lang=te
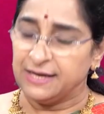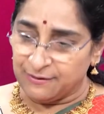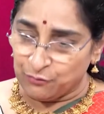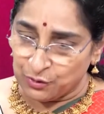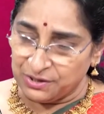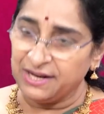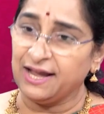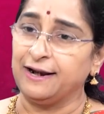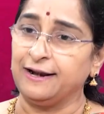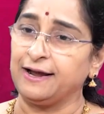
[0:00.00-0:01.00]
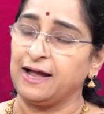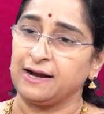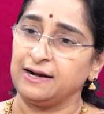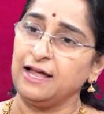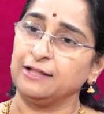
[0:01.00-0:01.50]
ఈ ఒట్టి అన్నం
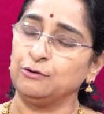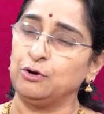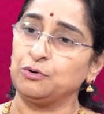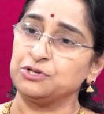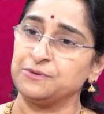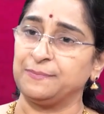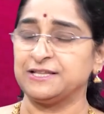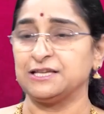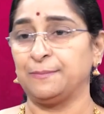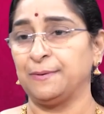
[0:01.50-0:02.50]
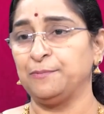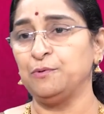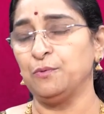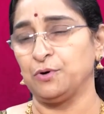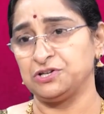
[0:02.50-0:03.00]
కాకుండా అందులో కొంచెం పెసరపప్పు
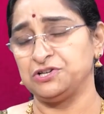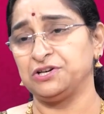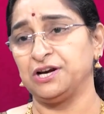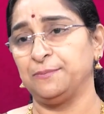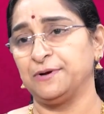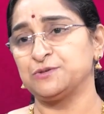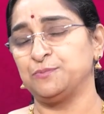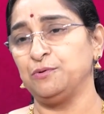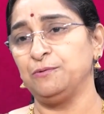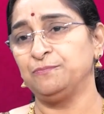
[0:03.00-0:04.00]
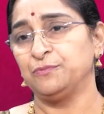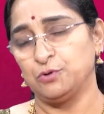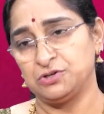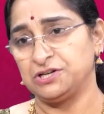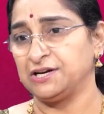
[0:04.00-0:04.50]
ఒక చిటికెడు పసుపు
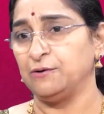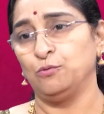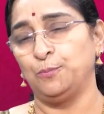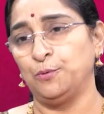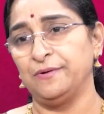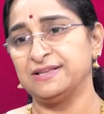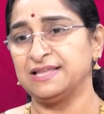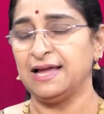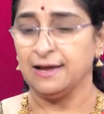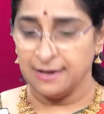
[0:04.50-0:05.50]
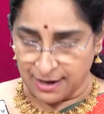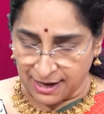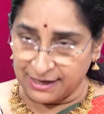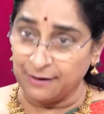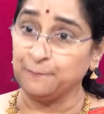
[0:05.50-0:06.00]
ఒక చిటికెడు ఉప్పు వేస్తే
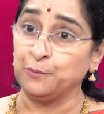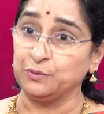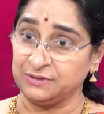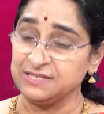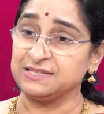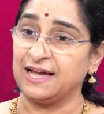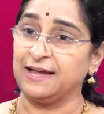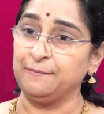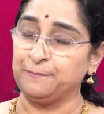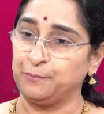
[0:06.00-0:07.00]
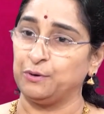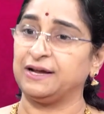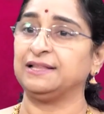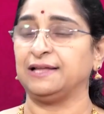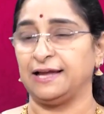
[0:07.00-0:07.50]
అన్నం పూర్తి స్థాయి పులగం